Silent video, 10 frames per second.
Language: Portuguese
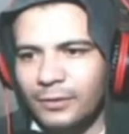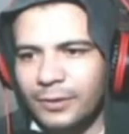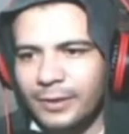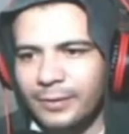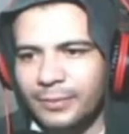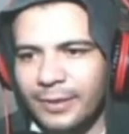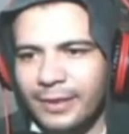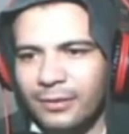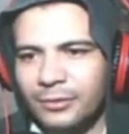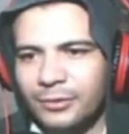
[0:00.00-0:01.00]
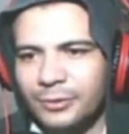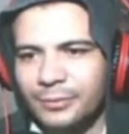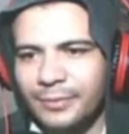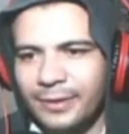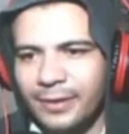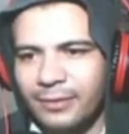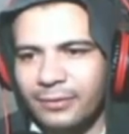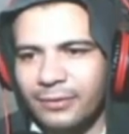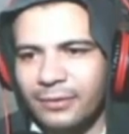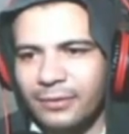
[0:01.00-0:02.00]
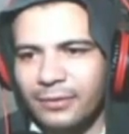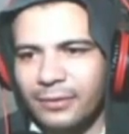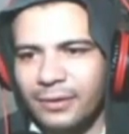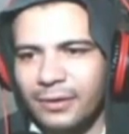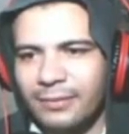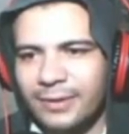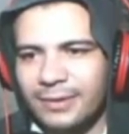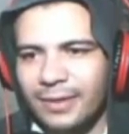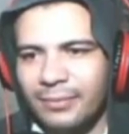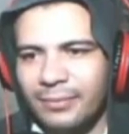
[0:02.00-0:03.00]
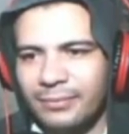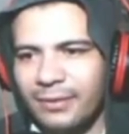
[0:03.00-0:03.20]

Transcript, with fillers: Ih, peguei lá o chão de metal. Mas tá bom.